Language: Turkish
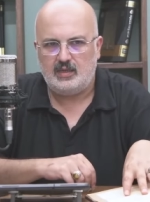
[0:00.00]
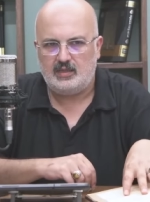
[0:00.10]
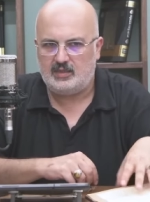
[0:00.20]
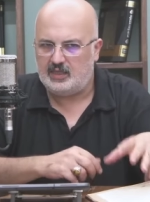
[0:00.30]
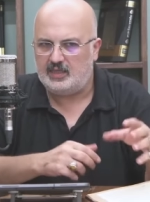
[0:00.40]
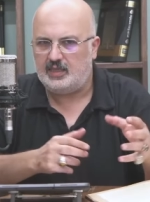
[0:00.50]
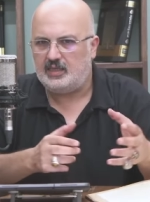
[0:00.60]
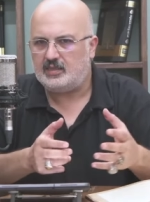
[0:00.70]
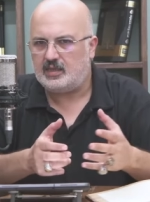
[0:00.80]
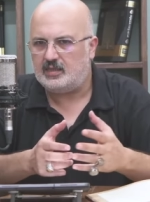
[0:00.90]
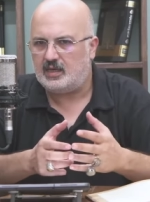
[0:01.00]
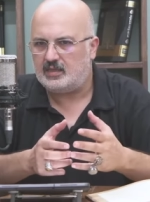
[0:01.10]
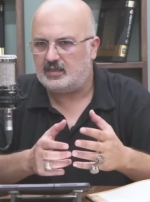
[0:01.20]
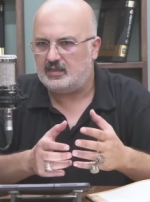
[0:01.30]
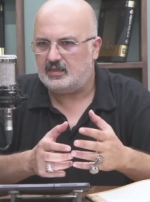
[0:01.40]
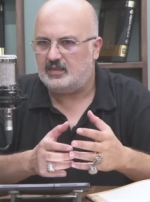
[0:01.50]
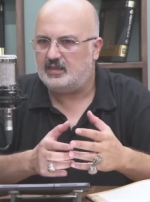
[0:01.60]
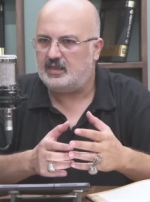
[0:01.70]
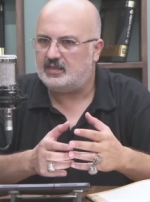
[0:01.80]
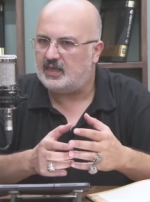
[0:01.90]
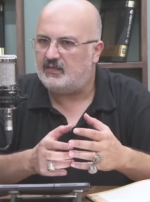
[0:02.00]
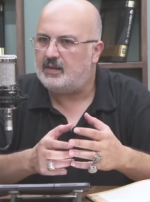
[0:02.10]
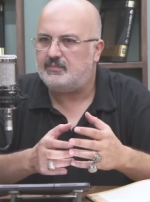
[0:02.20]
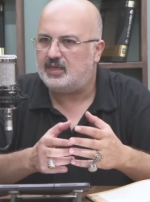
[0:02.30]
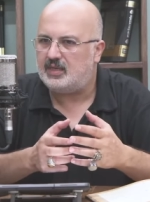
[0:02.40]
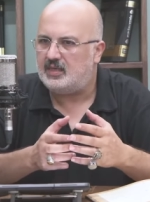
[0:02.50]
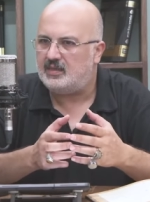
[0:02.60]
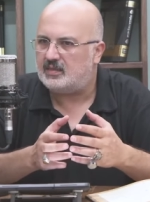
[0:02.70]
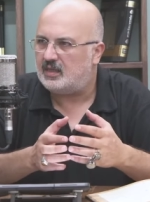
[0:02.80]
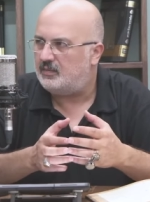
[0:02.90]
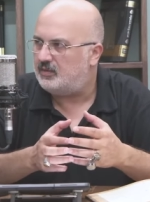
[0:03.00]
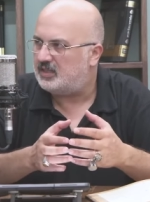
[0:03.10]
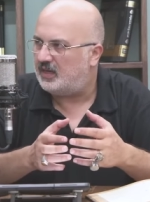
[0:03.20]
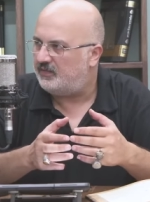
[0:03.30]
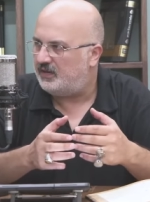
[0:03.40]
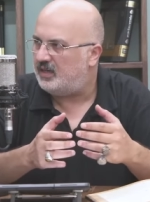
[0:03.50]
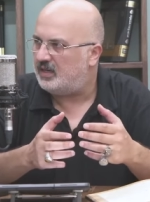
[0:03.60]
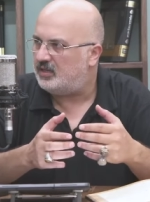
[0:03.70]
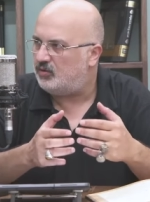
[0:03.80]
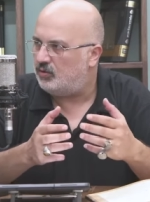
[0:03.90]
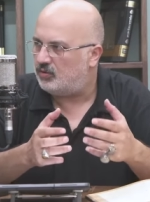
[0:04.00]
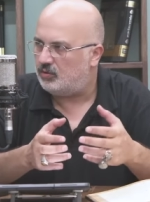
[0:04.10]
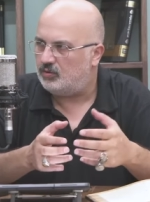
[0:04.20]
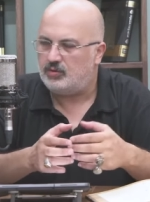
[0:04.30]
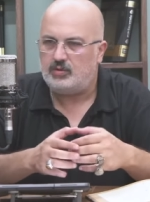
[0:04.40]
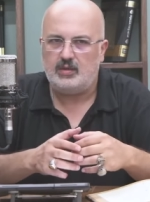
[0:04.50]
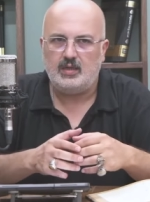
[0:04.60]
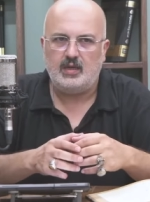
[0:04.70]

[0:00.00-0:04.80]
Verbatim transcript: istediğiniz kadar sizi seven bir insana misafirliğe gidiyor olun